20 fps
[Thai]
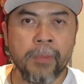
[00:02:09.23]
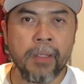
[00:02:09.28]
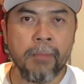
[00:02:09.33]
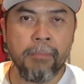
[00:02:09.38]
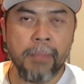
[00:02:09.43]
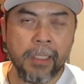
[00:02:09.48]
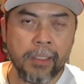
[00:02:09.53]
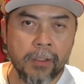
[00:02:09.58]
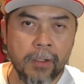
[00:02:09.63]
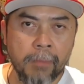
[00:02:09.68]

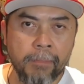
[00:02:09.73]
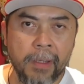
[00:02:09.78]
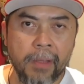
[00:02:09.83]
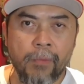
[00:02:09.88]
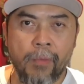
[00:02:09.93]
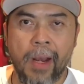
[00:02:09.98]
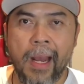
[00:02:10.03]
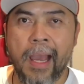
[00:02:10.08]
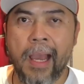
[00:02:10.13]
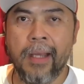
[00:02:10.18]
มันก็เป็น
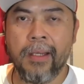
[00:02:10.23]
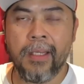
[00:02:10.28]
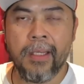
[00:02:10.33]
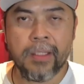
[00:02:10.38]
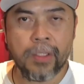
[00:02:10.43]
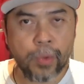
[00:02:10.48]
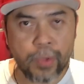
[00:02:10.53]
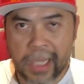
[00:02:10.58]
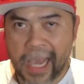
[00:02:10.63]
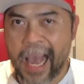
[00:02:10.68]
เวลาที่
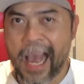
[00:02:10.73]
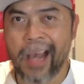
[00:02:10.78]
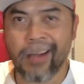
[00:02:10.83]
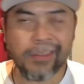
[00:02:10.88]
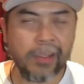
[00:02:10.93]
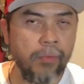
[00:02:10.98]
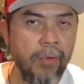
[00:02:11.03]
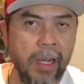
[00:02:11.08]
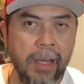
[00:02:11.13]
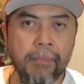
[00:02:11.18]
เช้าๆ
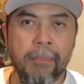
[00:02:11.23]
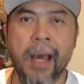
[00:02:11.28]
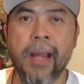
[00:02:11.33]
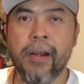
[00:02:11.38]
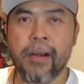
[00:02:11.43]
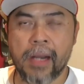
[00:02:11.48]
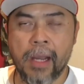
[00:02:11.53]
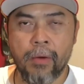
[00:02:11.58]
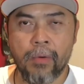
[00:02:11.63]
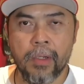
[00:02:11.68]
ตามเวลาบ้าน
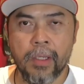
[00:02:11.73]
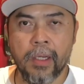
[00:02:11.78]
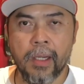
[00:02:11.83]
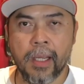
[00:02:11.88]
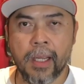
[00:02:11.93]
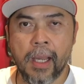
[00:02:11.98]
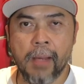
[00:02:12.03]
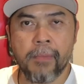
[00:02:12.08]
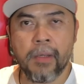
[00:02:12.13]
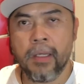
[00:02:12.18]
เราเลย
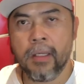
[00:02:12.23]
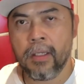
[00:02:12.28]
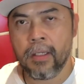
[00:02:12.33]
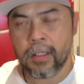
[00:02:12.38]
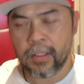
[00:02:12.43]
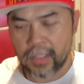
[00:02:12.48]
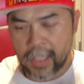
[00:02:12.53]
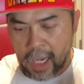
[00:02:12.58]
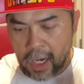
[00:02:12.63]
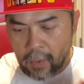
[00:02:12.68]
นะครับ
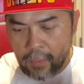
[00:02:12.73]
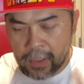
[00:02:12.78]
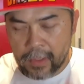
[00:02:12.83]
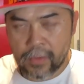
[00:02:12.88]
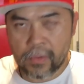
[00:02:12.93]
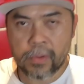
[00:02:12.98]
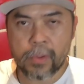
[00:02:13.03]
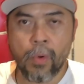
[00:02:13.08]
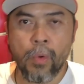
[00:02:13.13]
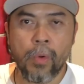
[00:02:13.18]
เช้าวัน
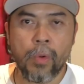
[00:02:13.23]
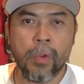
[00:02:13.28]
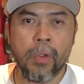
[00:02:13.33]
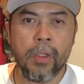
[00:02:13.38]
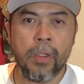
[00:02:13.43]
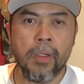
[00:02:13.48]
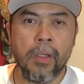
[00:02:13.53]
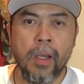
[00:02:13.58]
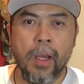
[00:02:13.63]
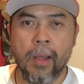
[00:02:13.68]
ศุกร์
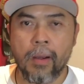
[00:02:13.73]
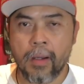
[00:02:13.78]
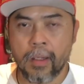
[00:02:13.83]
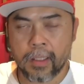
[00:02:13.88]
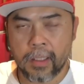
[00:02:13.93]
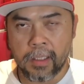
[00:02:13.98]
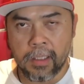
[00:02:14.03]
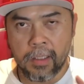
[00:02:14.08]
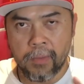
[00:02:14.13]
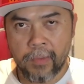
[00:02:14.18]
แล้วก็
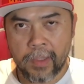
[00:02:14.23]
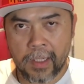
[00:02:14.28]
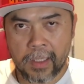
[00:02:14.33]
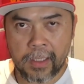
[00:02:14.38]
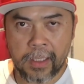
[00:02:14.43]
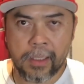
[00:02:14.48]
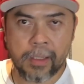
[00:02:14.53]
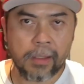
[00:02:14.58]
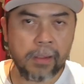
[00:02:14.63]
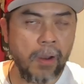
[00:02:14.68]
คือวันอา
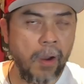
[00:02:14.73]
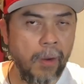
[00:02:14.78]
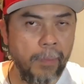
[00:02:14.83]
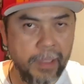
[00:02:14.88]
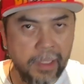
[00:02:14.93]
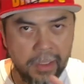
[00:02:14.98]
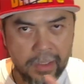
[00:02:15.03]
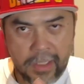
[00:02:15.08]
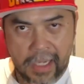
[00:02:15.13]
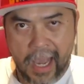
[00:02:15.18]
ทิตย์ต่อไป
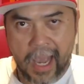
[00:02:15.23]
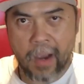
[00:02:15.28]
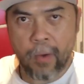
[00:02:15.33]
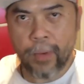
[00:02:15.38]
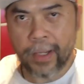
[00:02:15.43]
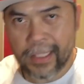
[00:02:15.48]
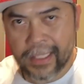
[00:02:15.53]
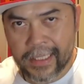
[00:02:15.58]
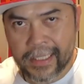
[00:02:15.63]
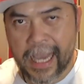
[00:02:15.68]
ถึงเช้า
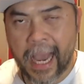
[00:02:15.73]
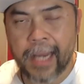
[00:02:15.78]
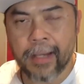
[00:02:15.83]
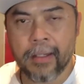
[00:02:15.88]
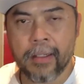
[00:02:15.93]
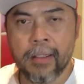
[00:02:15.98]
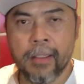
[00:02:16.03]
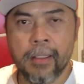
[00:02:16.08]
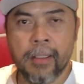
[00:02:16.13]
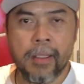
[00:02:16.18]
วันจันท
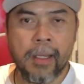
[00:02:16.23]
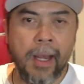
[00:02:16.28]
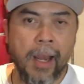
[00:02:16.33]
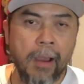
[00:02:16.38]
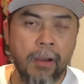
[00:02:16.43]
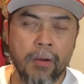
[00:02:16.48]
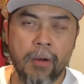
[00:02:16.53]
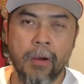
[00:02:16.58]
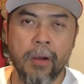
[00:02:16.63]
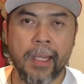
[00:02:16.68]
ร์แล้
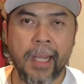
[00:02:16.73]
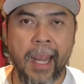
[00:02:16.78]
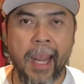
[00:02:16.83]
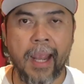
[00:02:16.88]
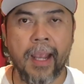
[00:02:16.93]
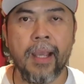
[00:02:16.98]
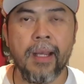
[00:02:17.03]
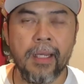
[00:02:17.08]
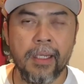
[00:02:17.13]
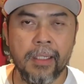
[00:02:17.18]
วก็แข่
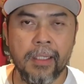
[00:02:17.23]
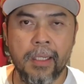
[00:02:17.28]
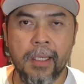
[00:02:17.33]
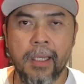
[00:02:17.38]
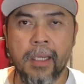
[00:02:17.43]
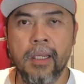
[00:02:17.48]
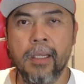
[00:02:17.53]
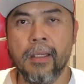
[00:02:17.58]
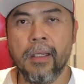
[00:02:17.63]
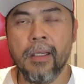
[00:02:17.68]
งกันอีกที
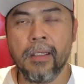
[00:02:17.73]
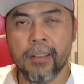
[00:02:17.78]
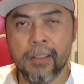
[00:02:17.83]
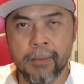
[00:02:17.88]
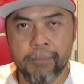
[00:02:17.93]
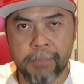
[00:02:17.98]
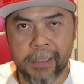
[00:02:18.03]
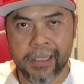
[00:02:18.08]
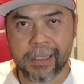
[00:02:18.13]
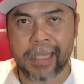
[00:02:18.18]
นึงก็คื
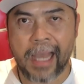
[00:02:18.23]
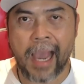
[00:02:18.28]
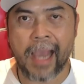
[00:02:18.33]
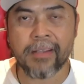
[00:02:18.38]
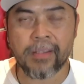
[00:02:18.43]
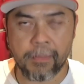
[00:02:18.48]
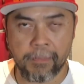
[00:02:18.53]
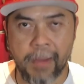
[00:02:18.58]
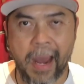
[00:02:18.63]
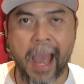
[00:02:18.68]
อปิดท้าย
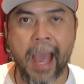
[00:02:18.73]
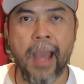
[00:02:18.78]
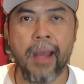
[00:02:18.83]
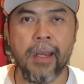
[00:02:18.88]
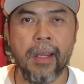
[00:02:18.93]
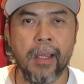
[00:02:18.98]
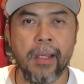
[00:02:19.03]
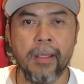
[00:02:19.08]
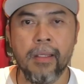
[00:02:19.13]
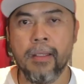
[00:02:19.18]
สัปดาห์
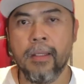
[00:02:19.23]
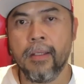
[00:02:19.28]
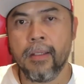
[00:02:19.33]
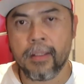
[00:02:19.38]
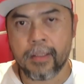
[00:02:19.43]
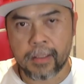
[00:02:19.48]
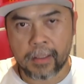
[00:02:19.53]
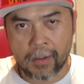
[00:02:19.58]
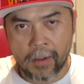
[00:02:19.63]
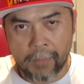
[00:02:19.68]
เนี่ย
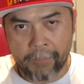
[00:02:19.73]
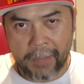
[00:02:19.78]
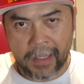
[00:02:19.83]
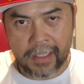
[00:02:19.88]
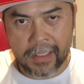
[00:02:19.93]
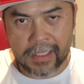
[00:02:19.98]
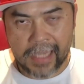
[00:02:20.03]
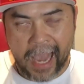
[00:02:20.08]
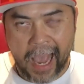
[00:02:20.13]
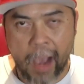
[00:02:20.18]
ก็เป็น
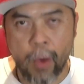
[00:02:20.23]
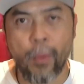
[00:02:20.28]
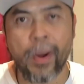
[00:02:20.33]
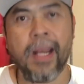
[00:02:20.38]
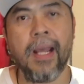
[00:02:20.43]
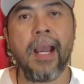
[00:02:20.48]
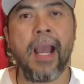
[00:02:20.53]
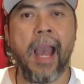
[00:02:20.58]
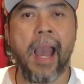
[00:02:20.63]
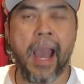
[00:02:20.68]
เช้าวัน
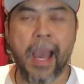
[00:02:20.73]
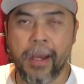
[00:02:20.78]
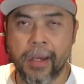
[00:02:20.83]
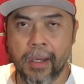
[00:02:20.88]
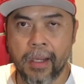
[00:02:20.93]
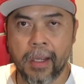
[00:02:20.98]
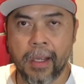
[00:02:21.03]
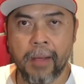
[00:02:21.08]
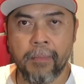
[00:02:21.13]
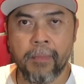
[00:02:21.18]
อังคาร
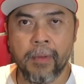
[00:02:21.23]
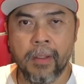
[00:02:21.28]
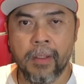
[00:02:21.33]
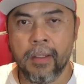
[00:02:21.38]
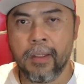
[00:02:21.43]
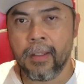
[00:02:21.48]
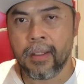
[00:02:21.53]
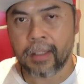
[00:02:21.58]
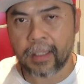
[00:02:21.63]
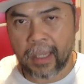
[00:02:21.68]
นะครับ
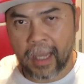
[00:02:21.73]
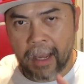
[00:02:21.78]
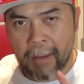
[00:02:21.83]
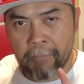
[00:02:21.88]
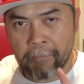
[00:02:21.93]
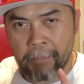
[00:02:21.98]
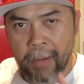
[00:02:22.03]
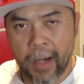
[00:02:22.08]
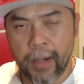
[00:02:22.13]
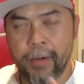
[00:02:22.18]
เกม
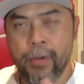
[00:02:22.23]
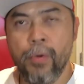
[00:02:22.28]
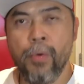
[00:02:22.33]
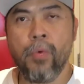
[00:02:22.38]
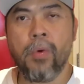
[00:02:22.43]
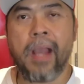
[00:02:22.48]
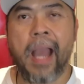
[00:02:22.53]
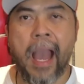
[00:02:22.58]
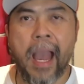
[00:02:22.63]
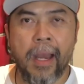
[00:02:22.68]
เปิดฤดู
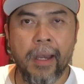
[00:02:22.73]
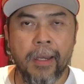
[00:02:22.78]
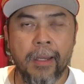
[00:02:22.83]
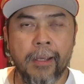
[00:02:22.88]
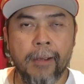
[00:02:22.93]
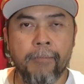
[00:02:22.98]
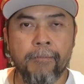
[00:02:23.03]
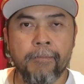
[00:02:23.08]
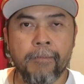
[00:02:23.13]
กาลเนี่ย